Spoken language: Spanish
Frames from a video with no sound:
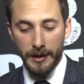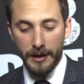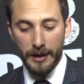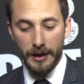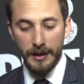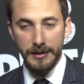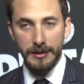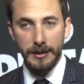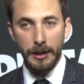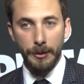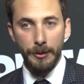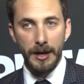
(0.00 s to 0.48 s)
él
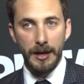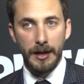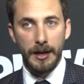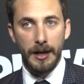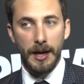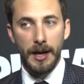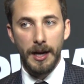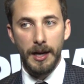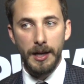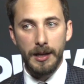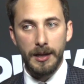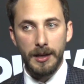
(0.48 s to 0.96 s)
estaba
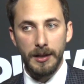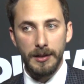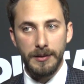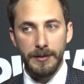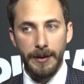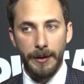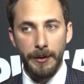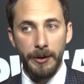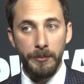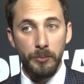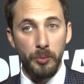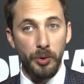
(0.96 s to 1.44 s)
acá y que
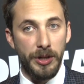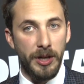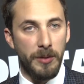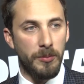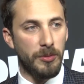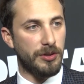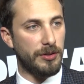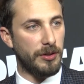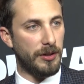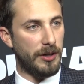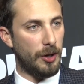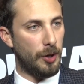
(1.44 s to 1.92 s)
estaba muy
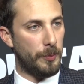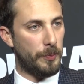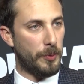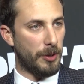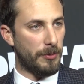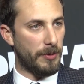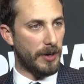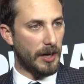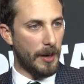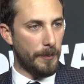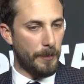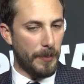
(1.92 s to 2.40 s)
emocionado por
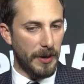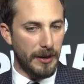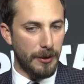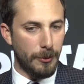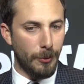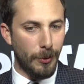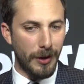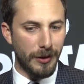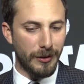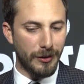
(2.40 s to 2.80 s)
ver la película,